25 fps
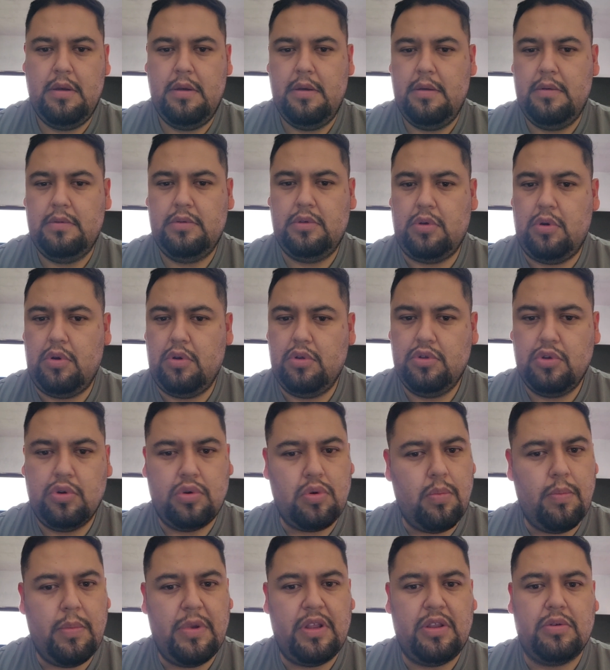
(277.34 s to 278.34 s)
Son los
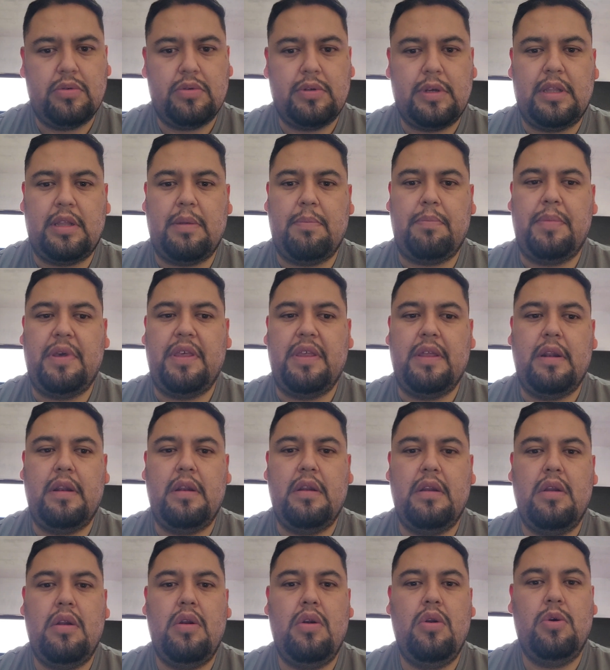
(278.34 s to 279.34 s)
documentos que te piden,
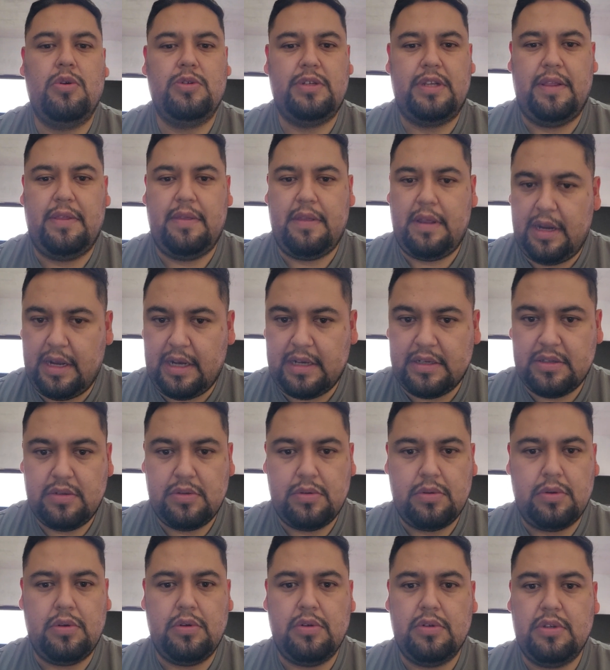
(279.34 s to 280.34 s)
los entregas
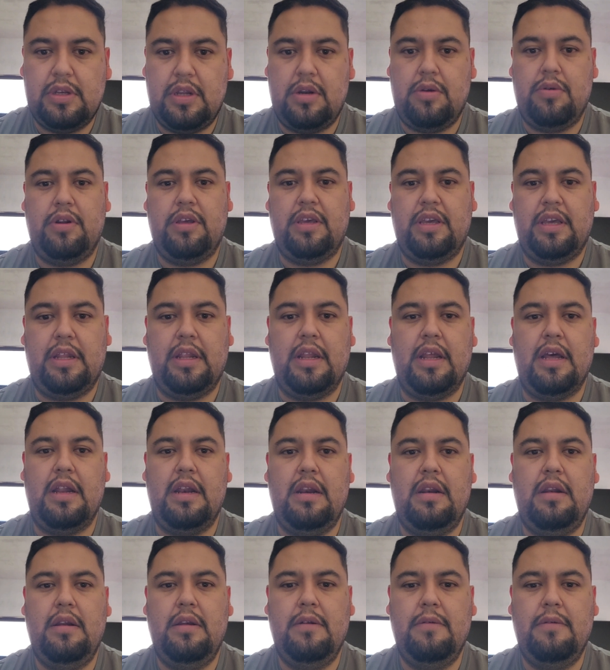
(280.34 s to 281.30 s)
todos en original,